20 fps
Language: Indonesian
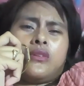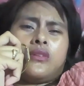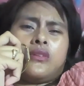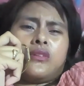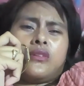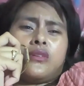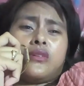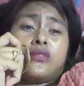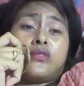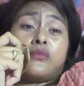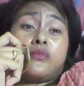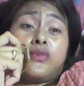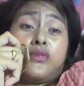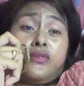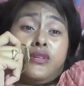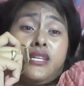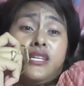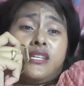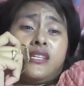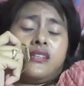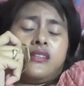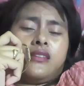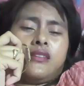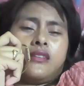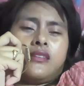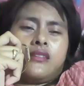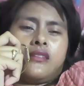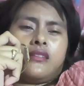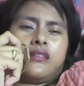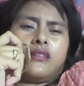uh, ngomongin
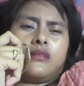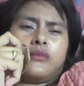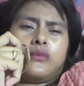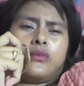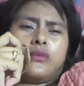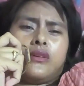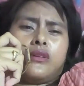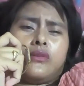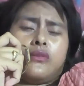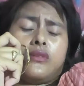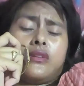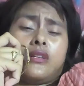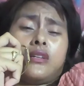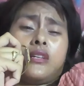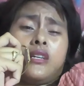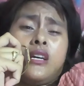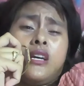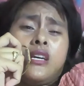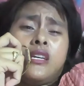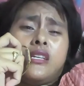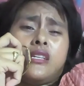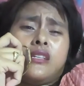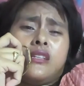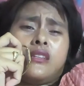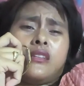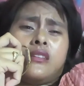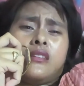keburukan orang lain.